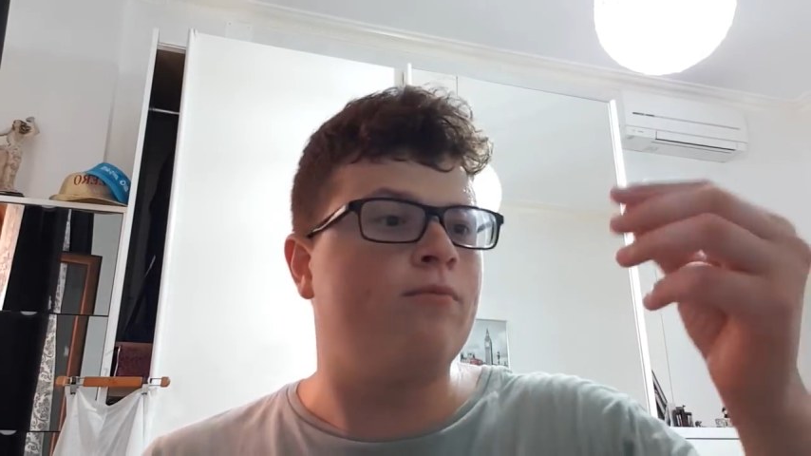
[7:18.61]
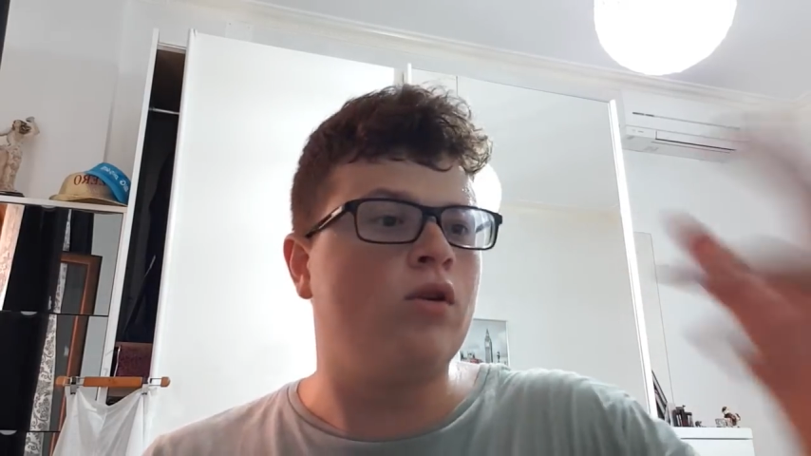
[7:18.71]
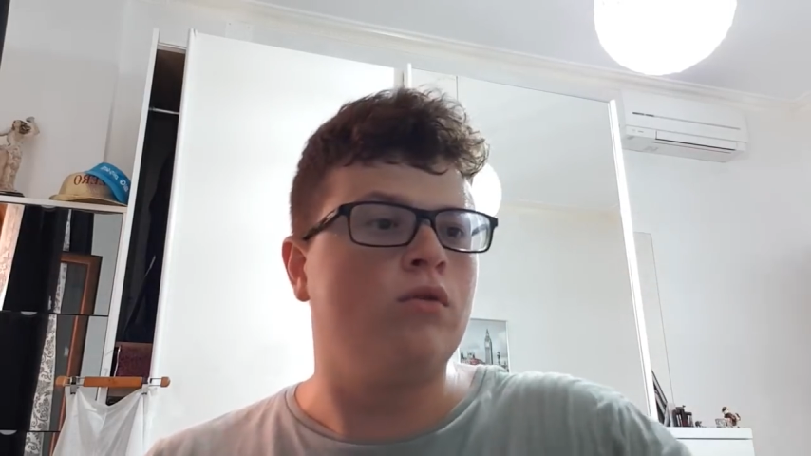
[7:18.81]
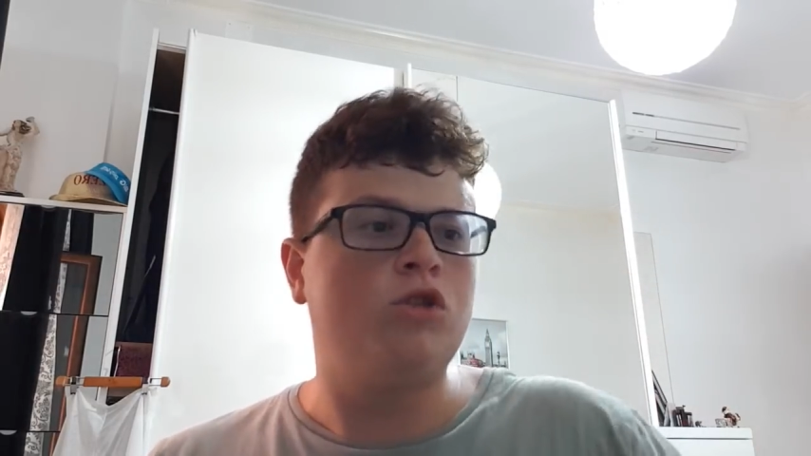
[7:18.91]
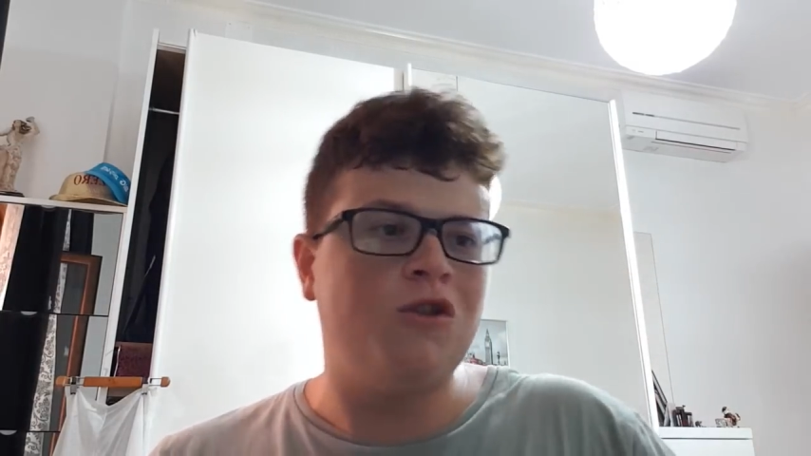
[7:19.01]

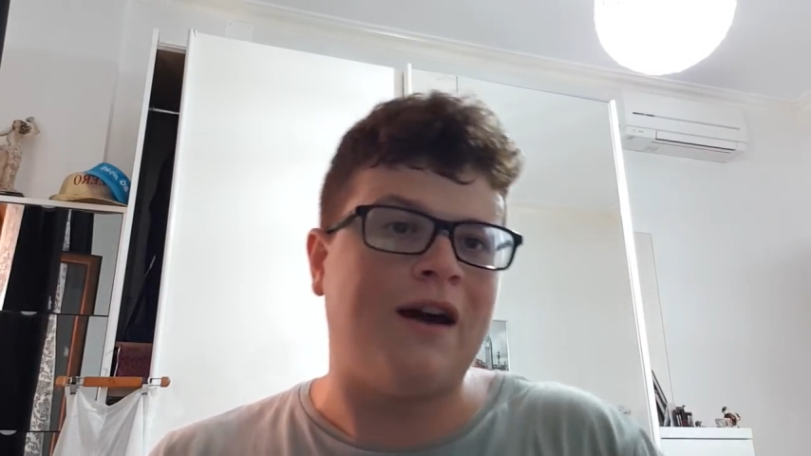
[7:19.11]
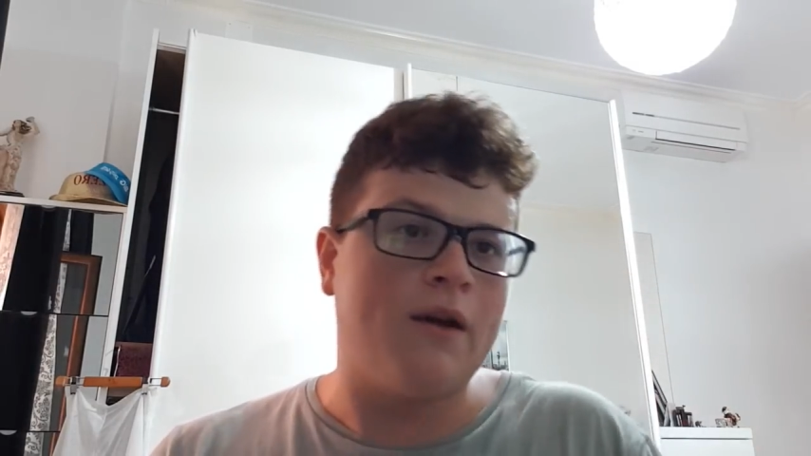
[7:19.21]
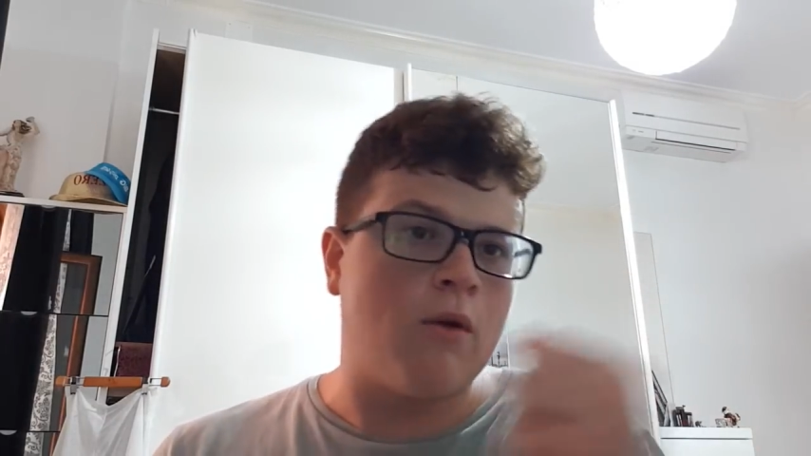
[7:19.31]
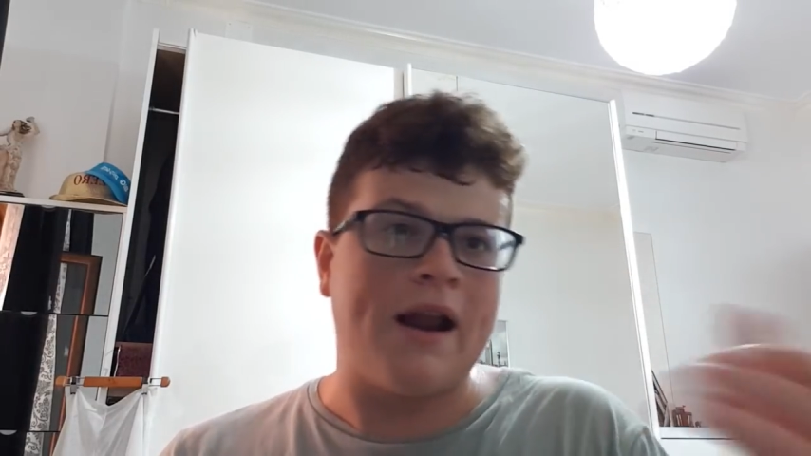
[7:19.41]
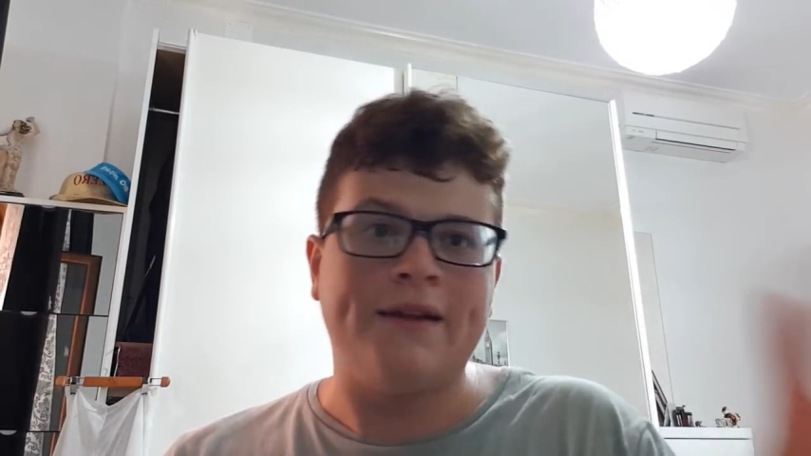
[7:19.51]
Bonucci
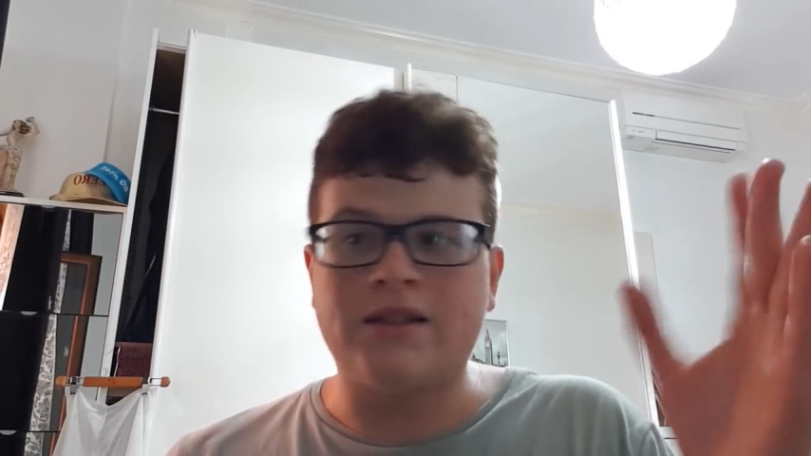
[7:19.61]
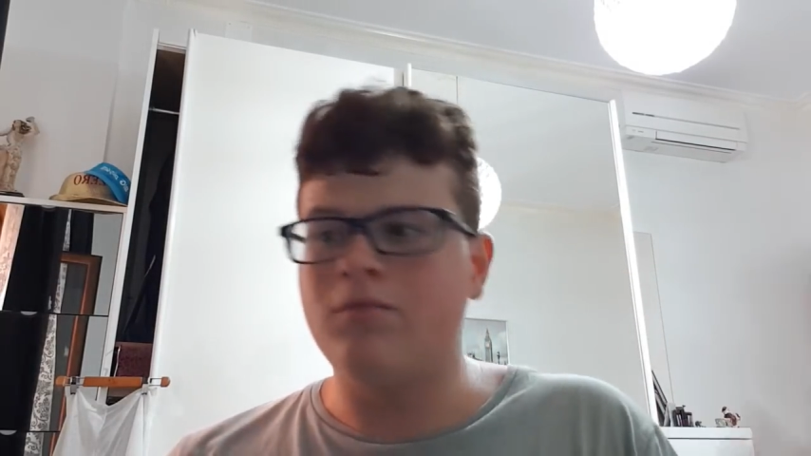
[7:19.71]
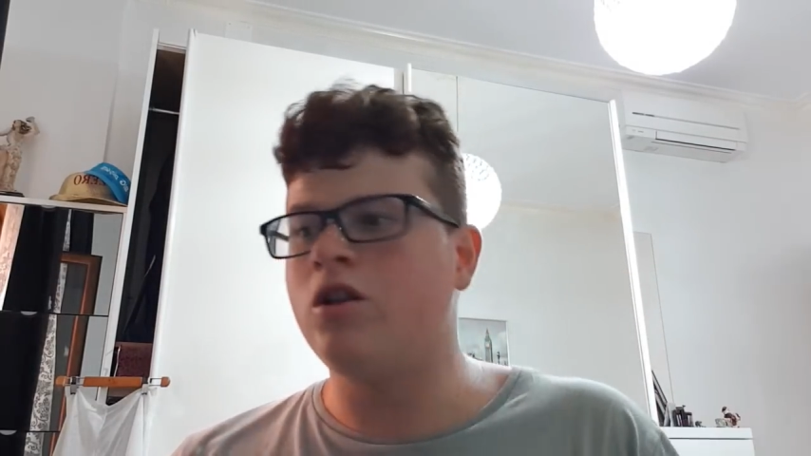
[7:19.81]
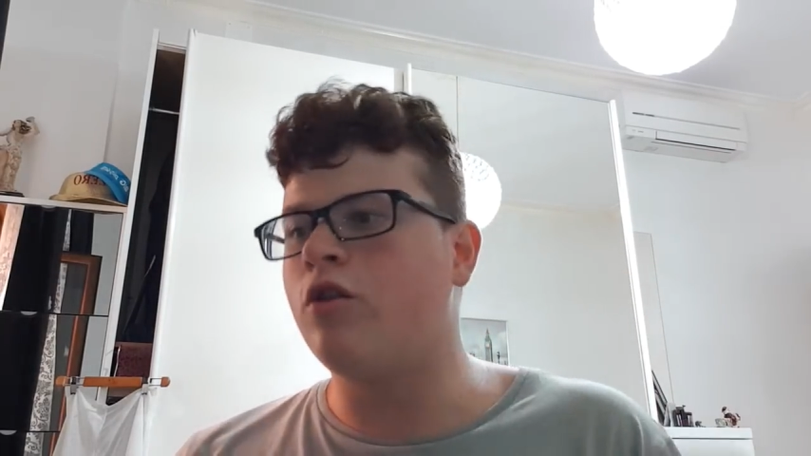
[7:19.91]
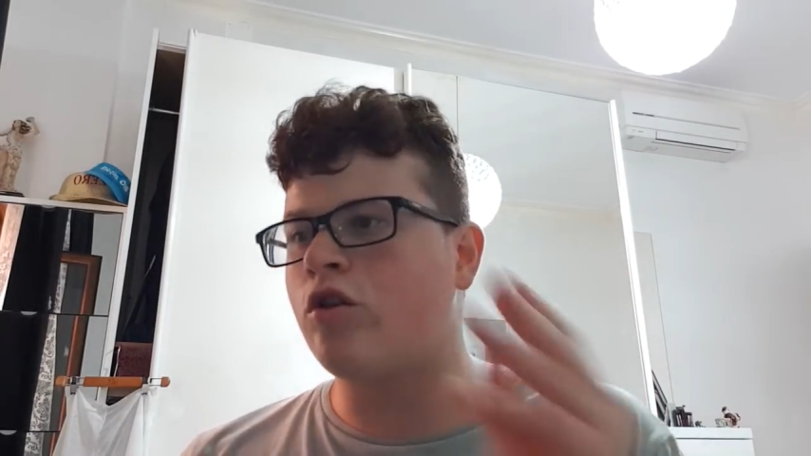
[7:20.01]
vale 40
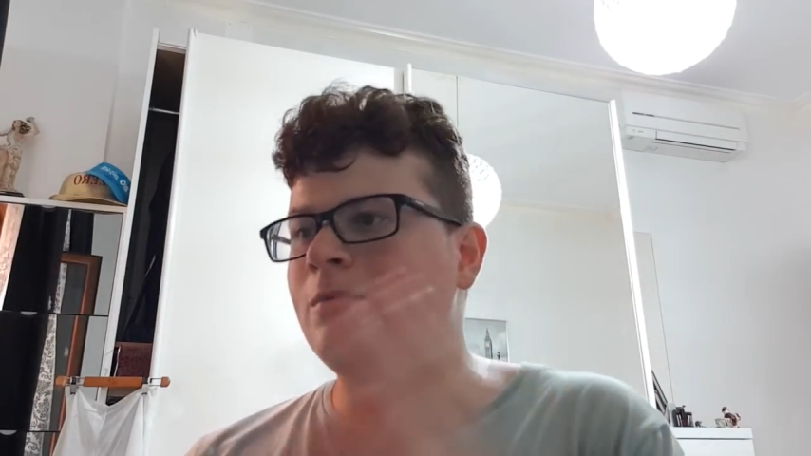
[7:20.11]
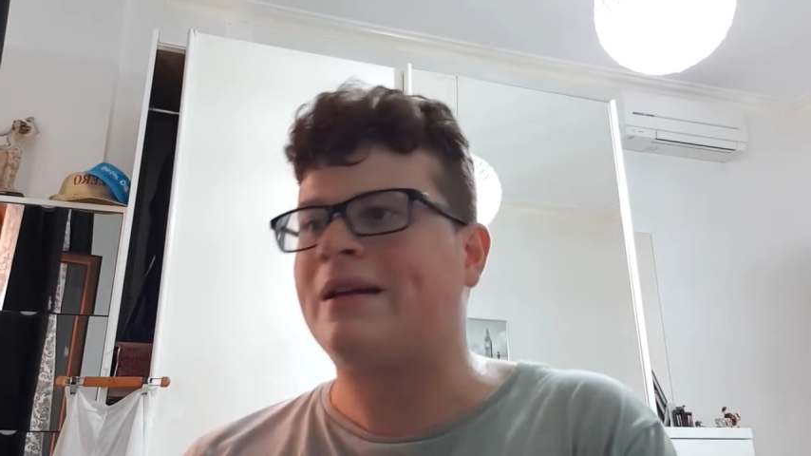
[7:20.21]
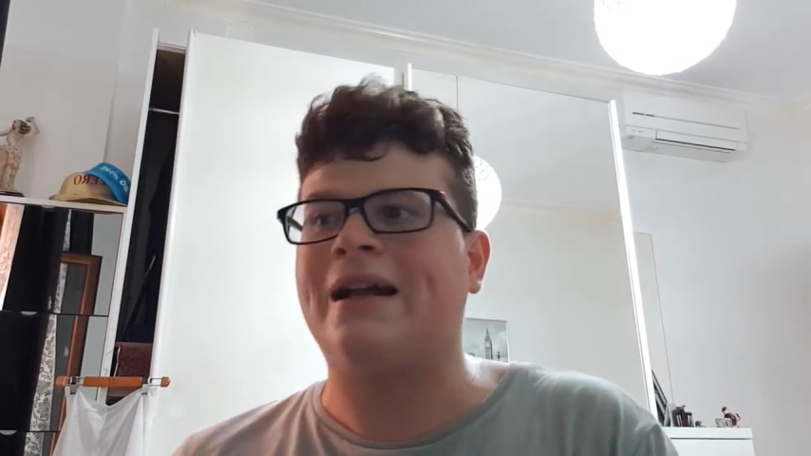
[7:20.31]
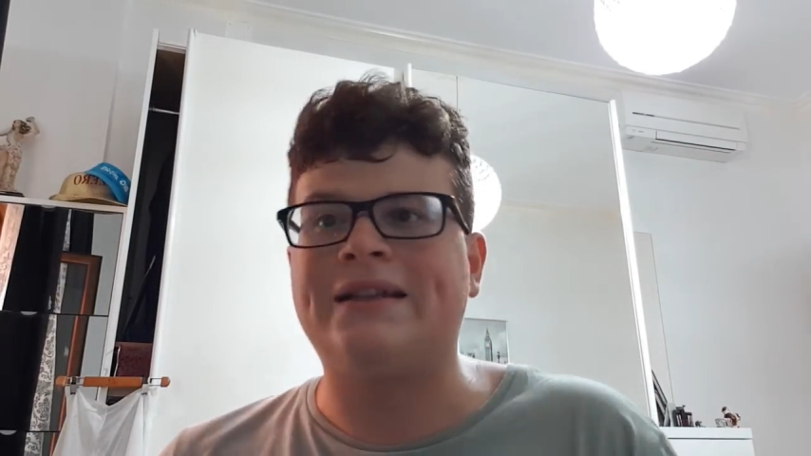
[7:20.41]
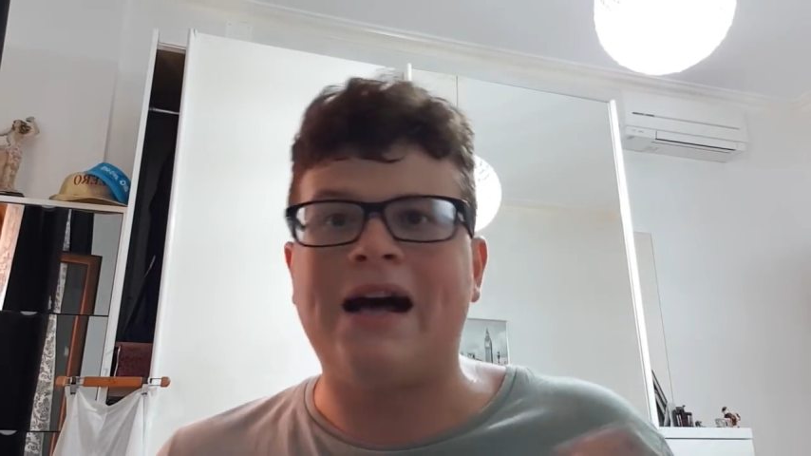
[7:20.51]
milioni come
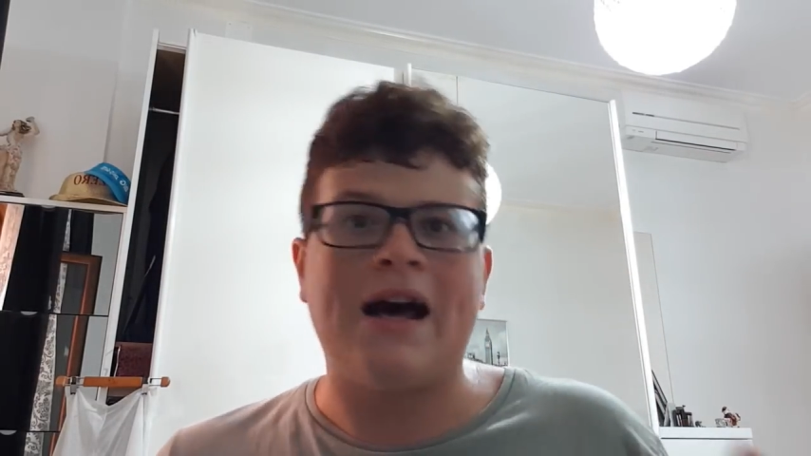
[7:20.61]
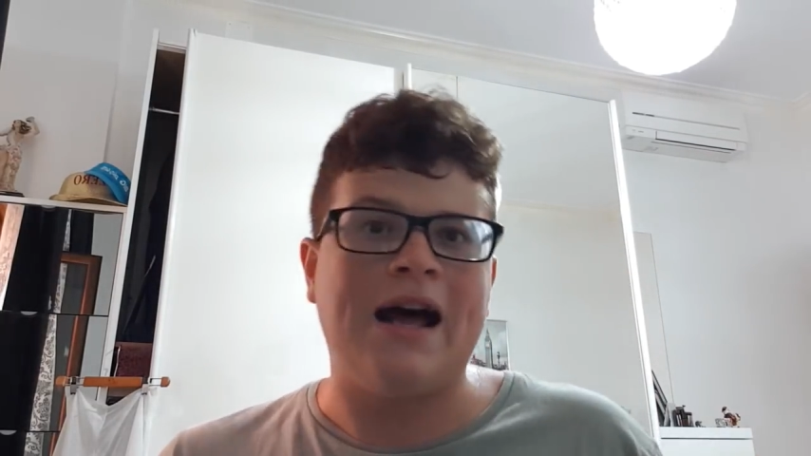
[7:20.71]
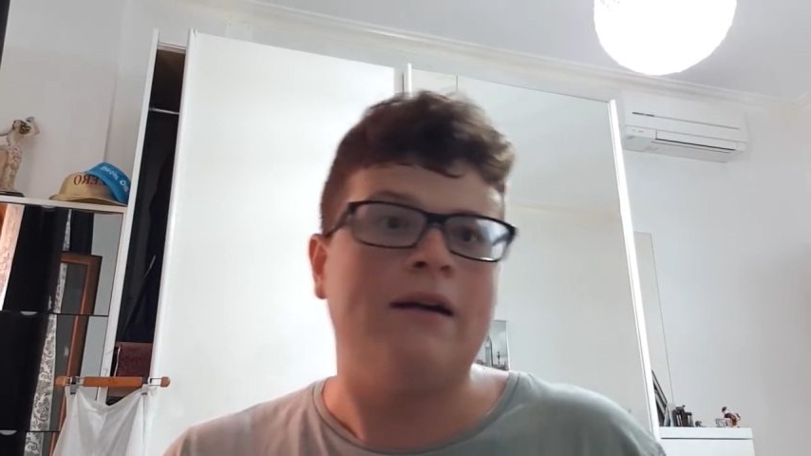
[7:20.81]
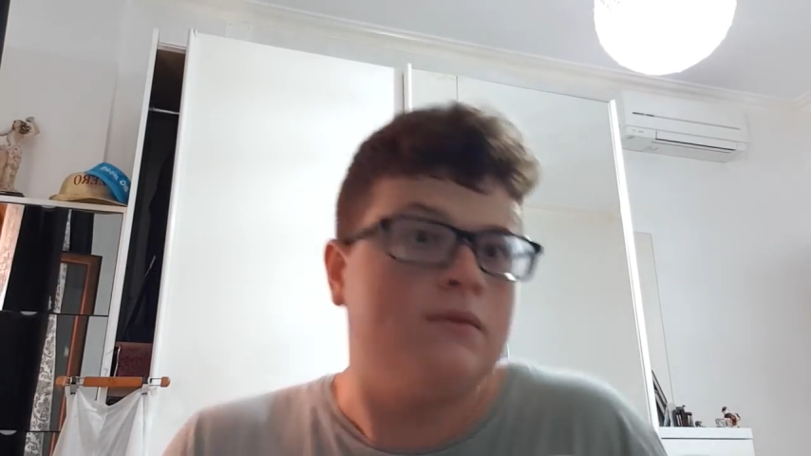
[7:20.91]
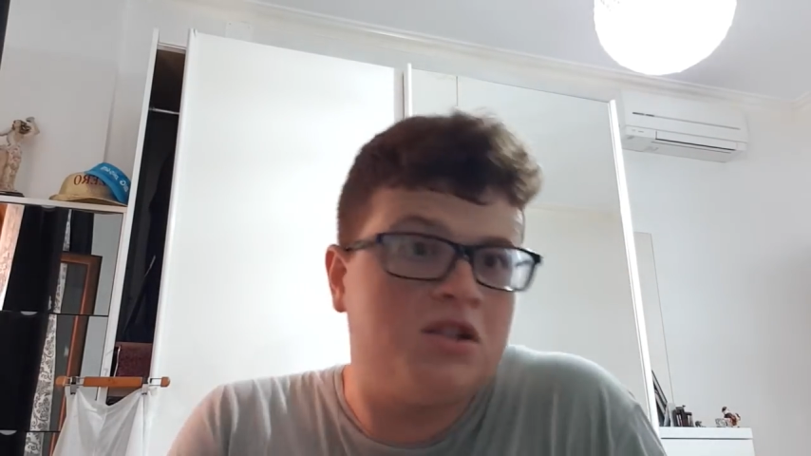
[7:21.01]
Caldara?